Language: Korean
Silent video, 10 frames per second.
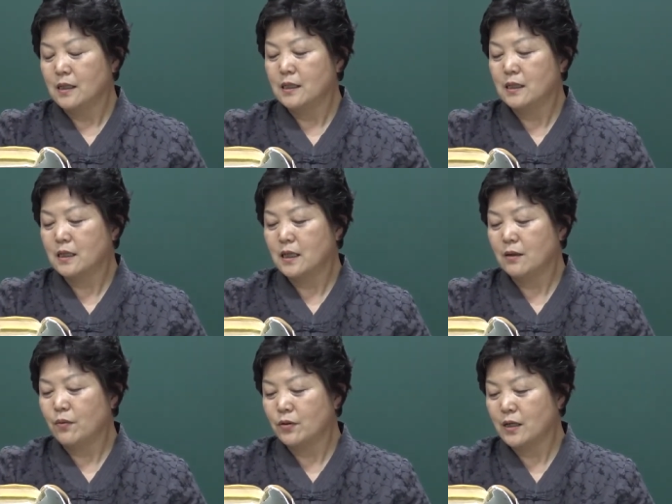
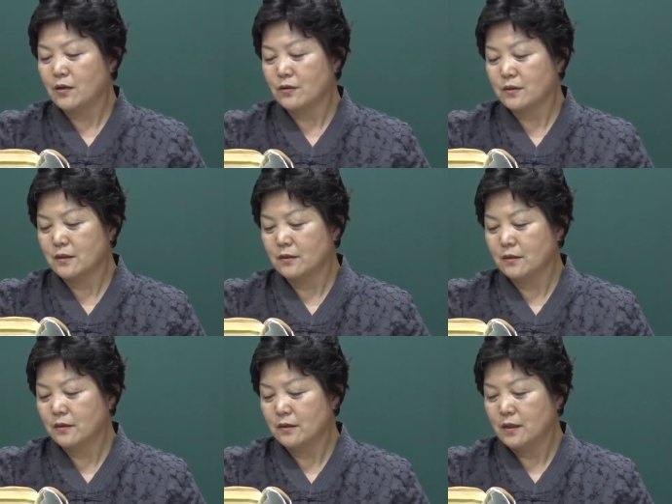극기
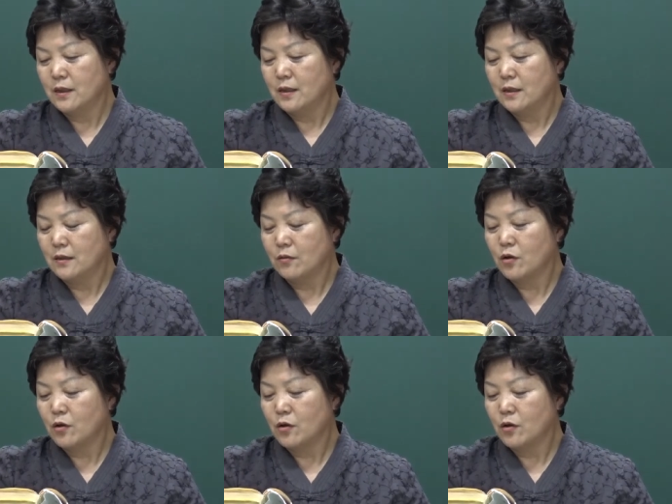복례로서 어,